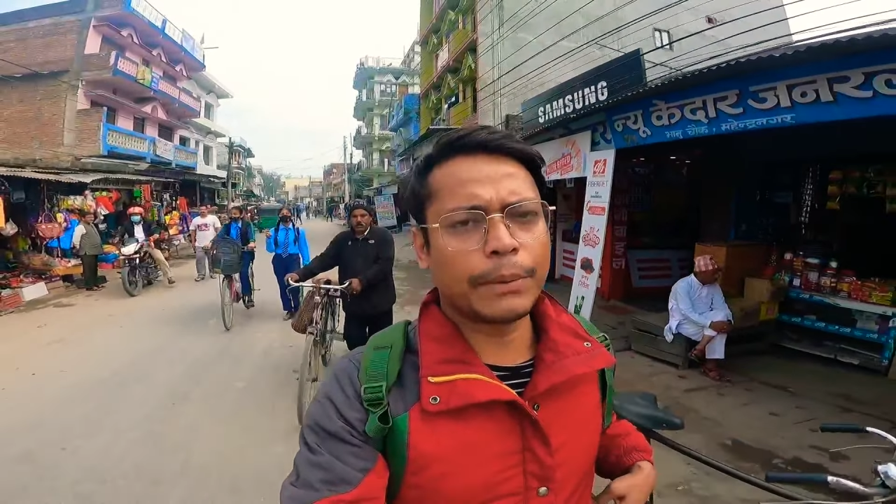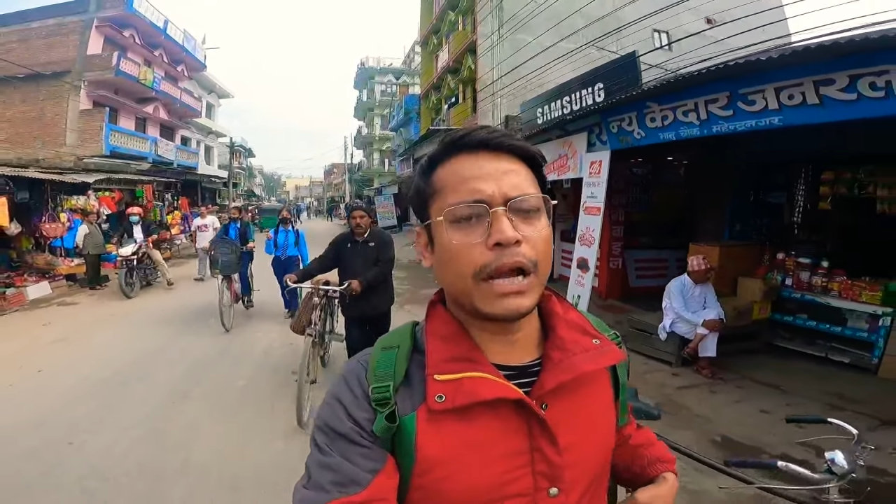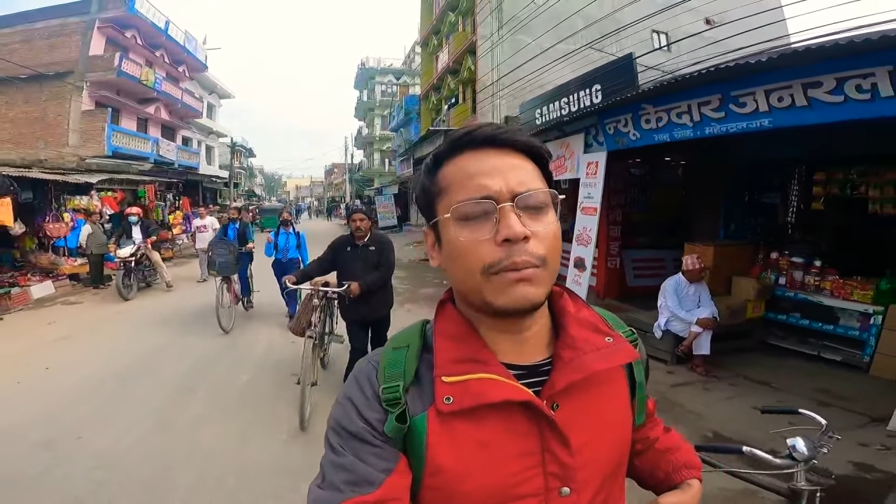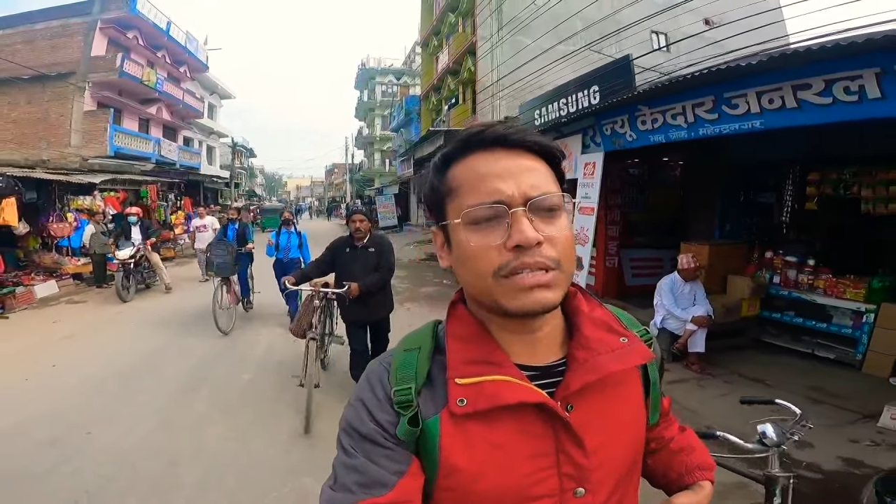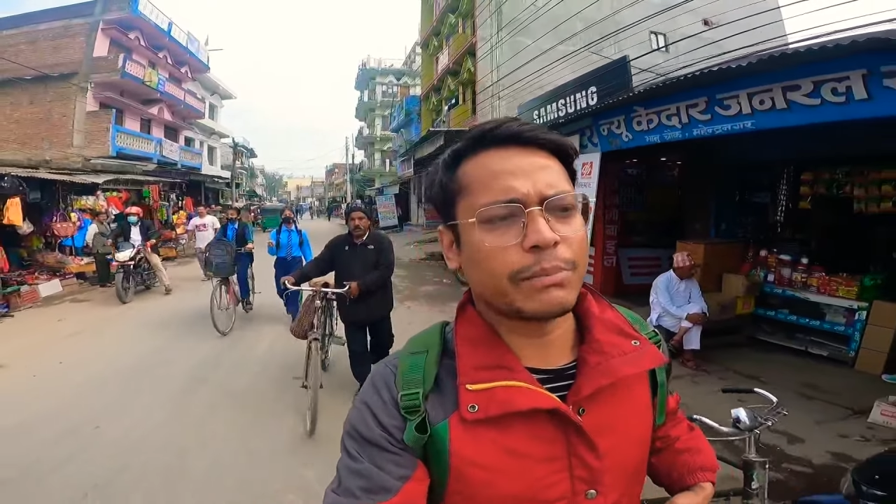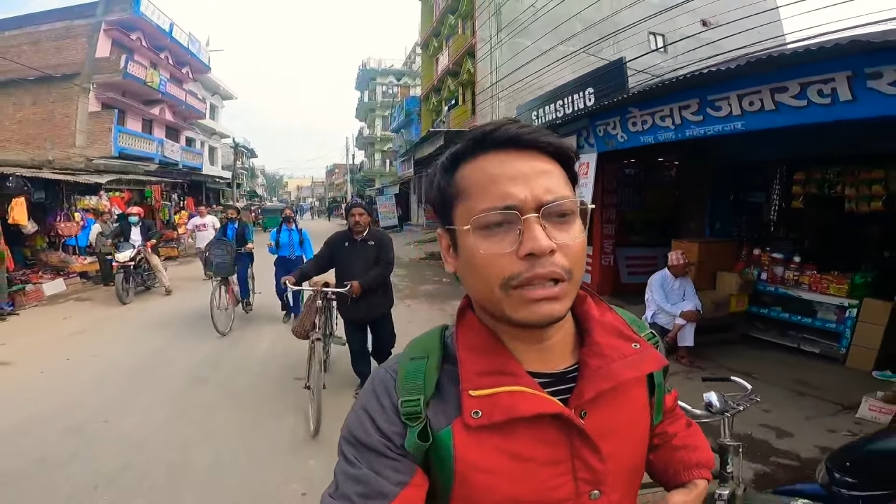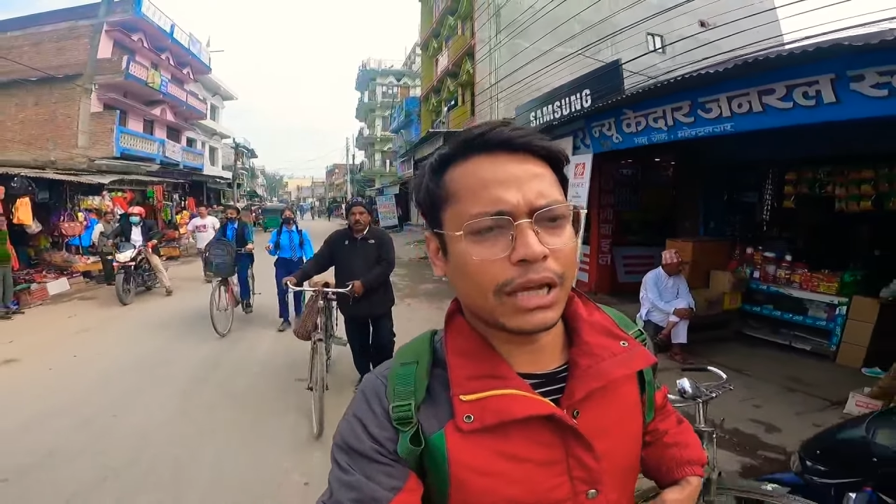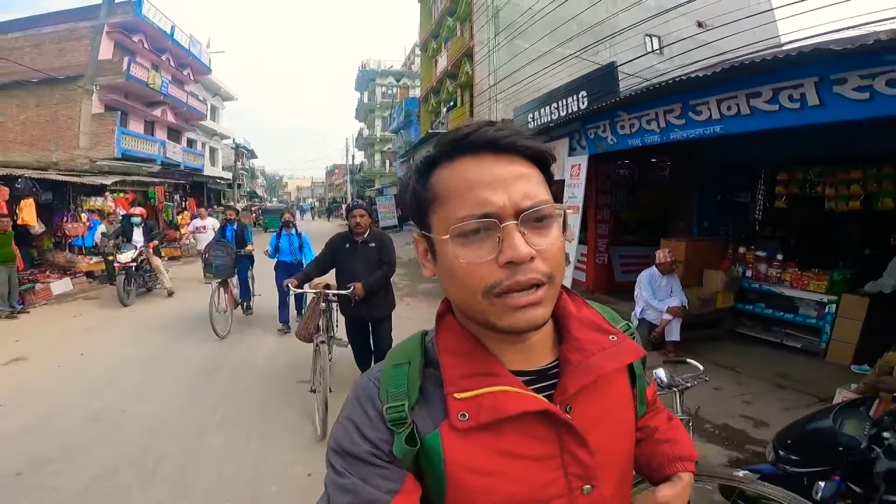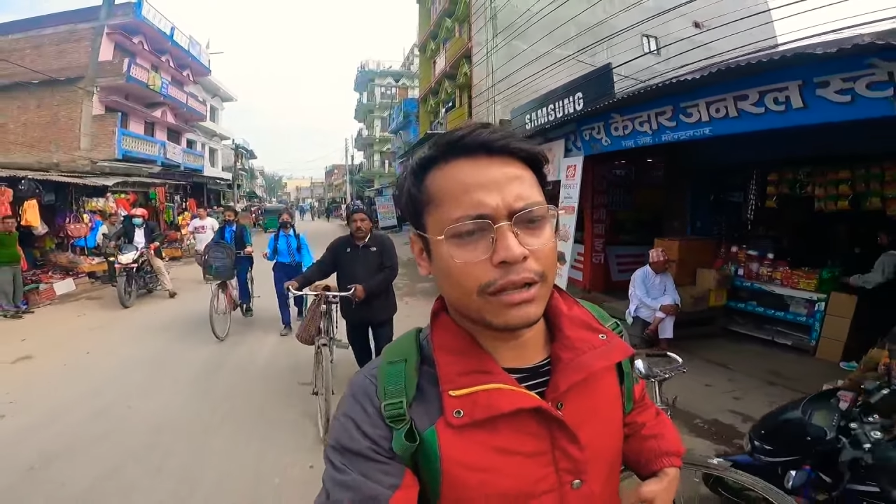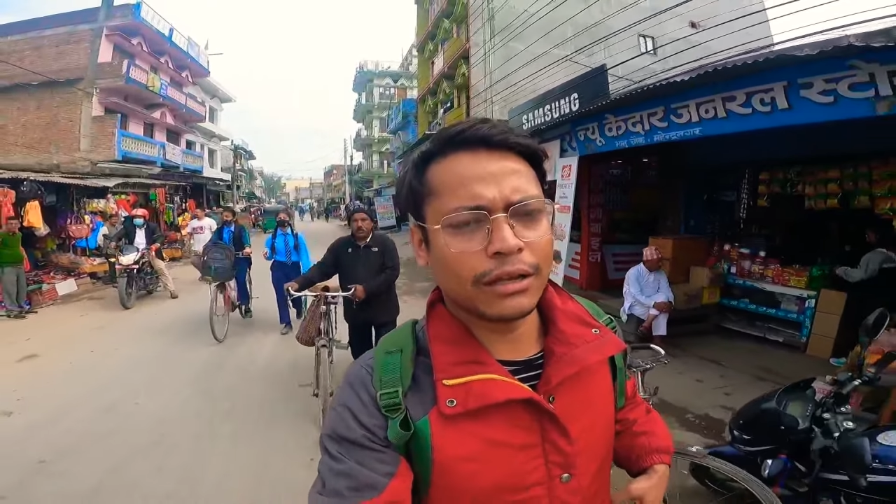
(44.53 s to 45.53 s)
आपकी आई डी सिम
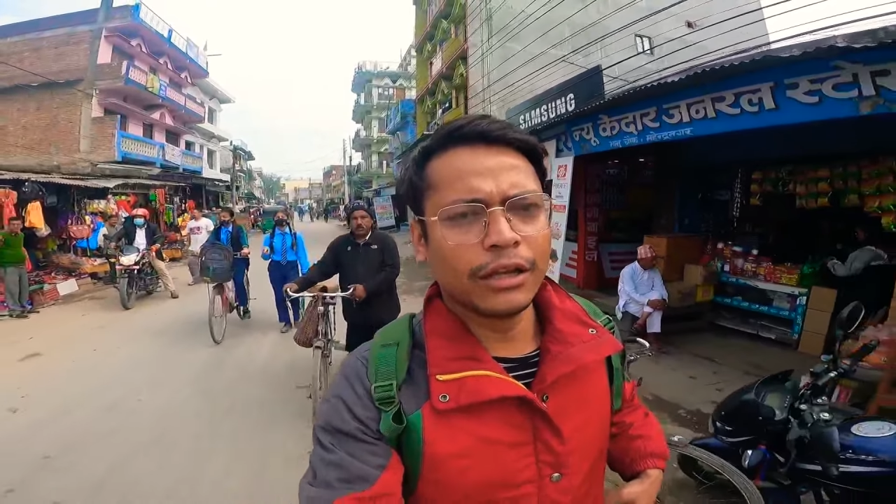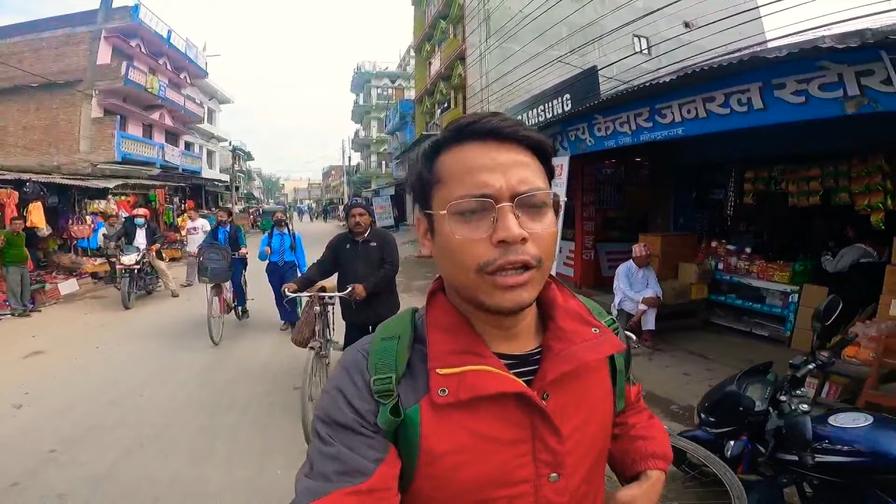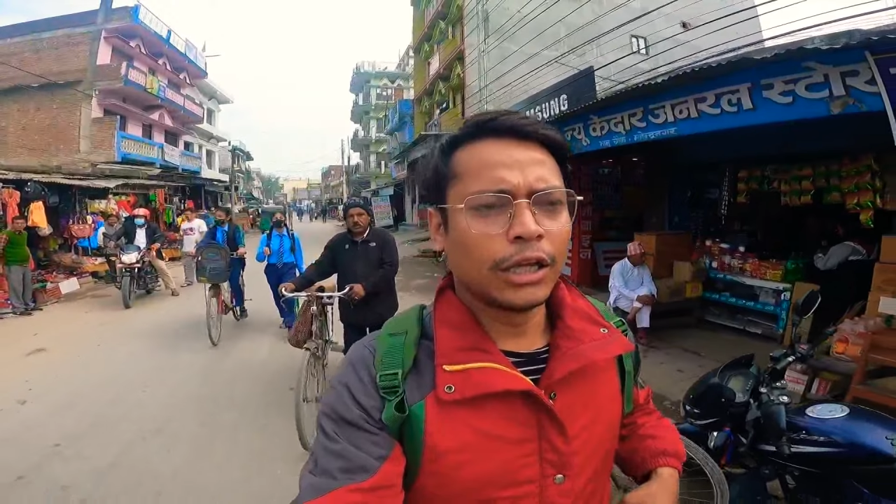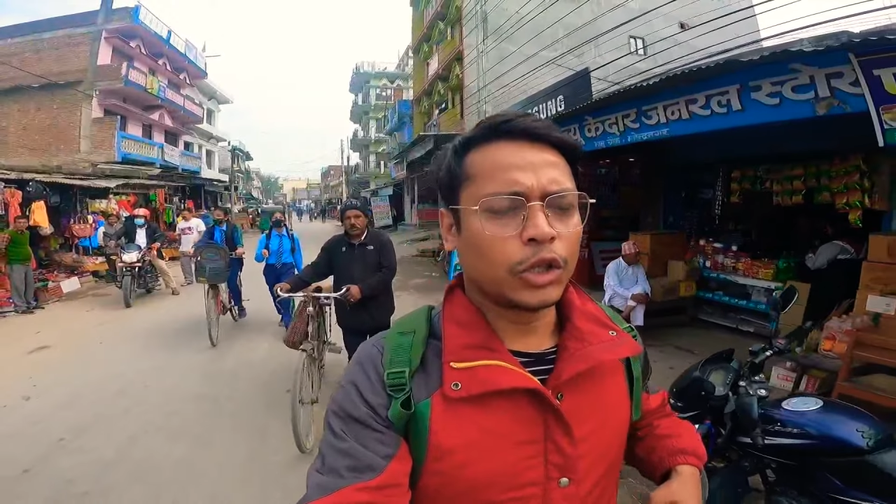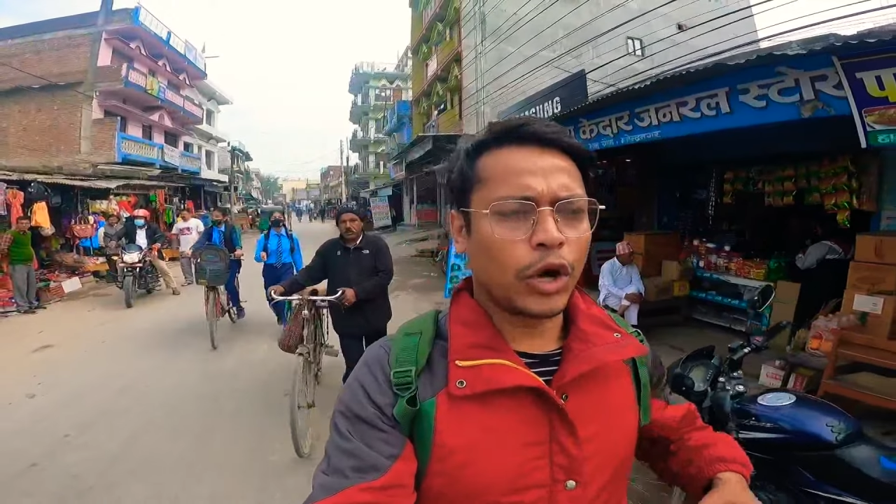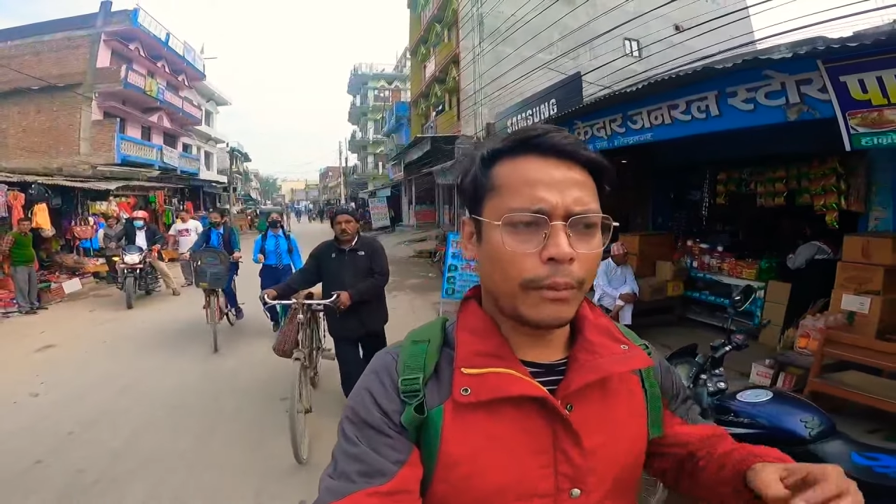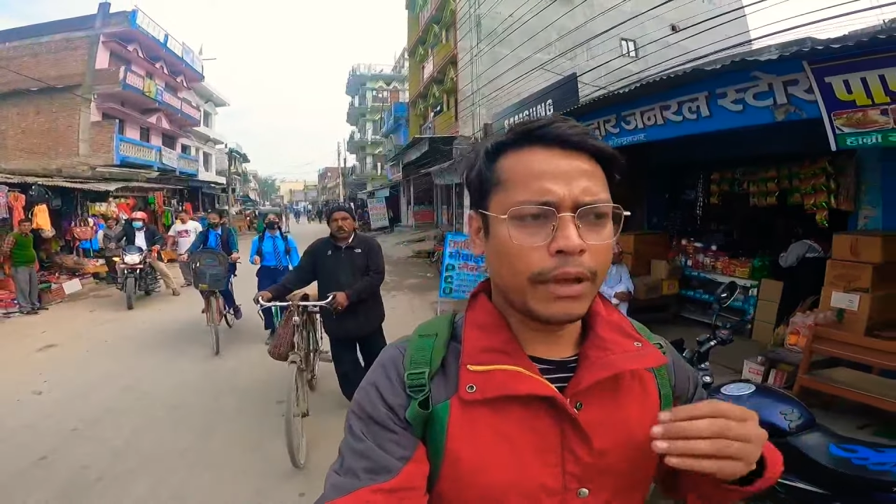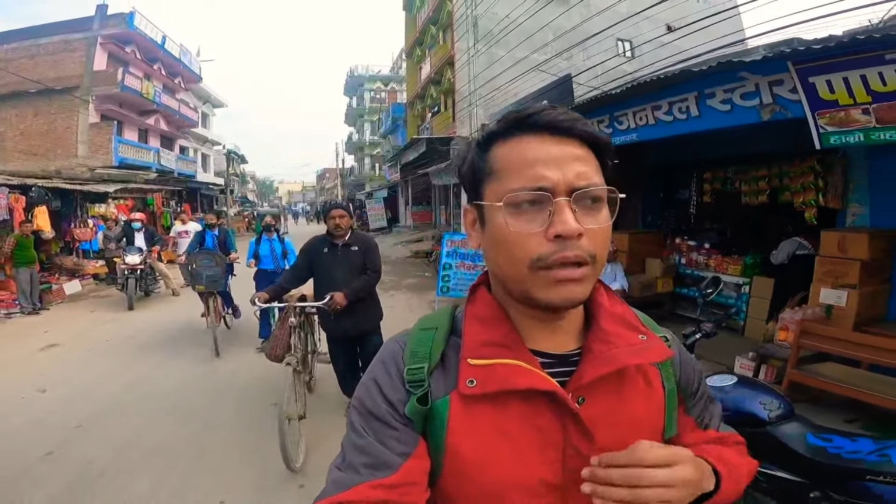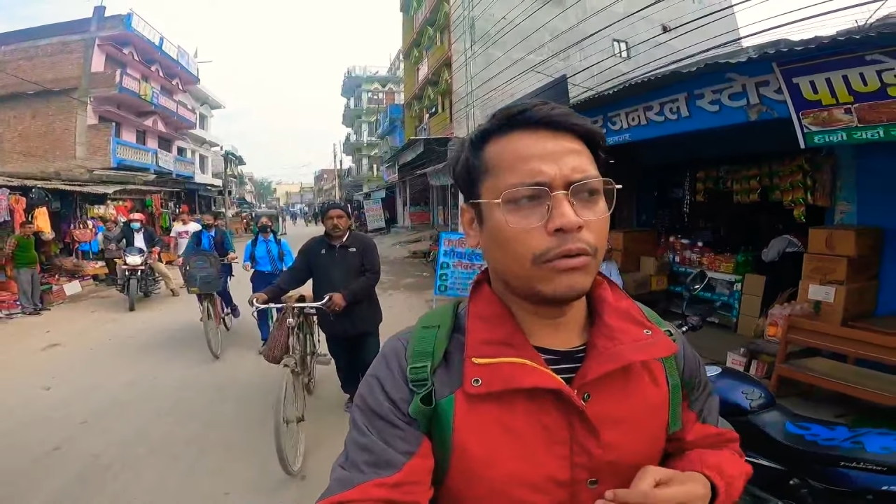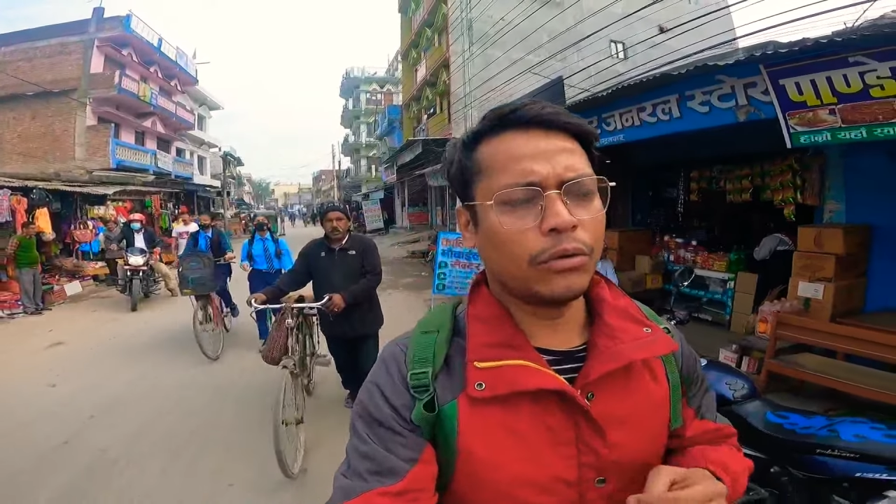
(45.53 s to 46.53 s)
मिलता नहीं है तो
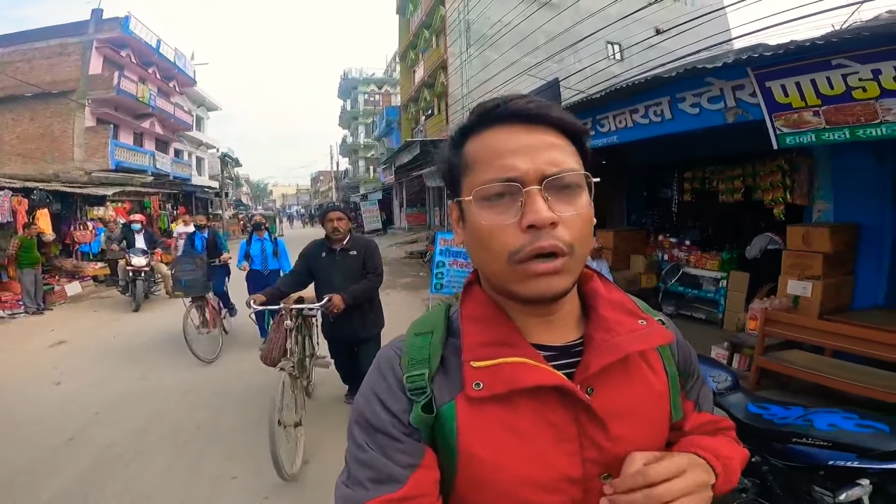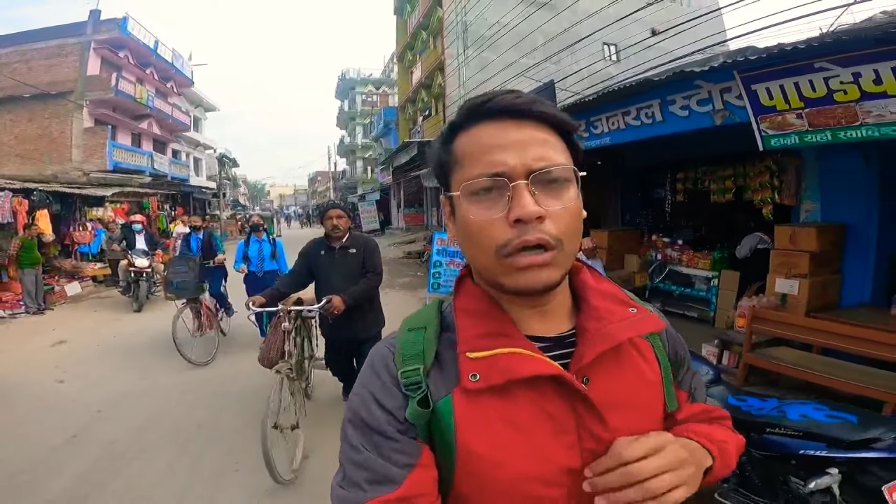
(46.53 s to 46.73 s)
हमें